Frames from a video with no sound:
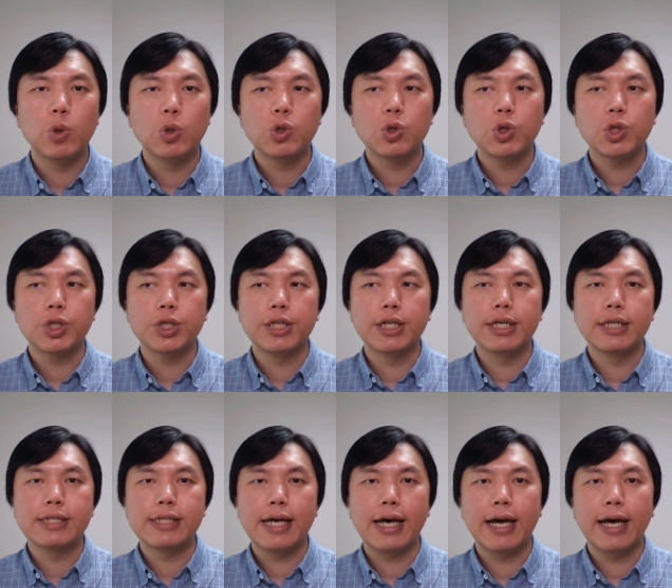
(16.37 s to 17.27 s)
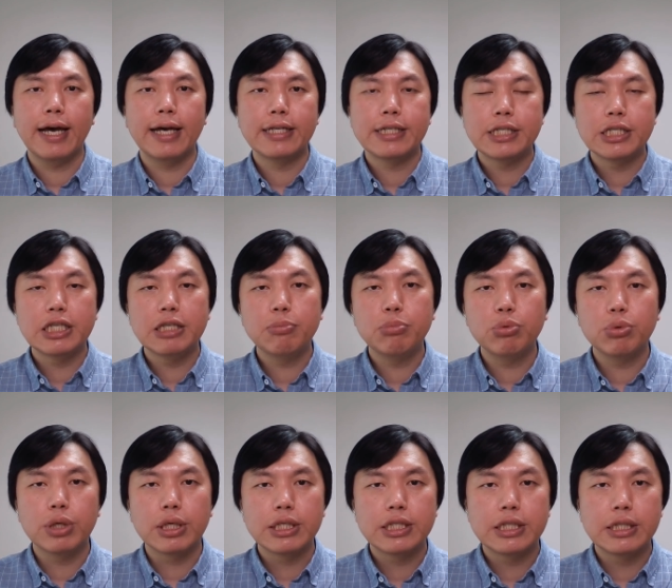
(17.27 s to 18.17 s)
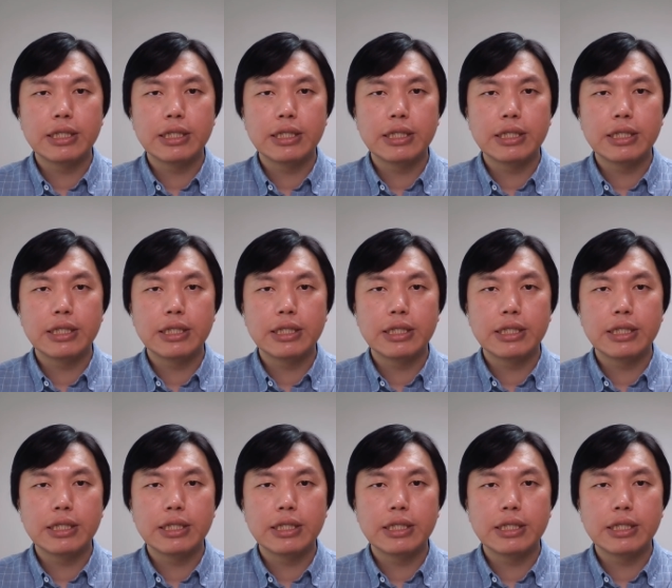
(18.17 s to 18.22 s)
就是呢，在西部的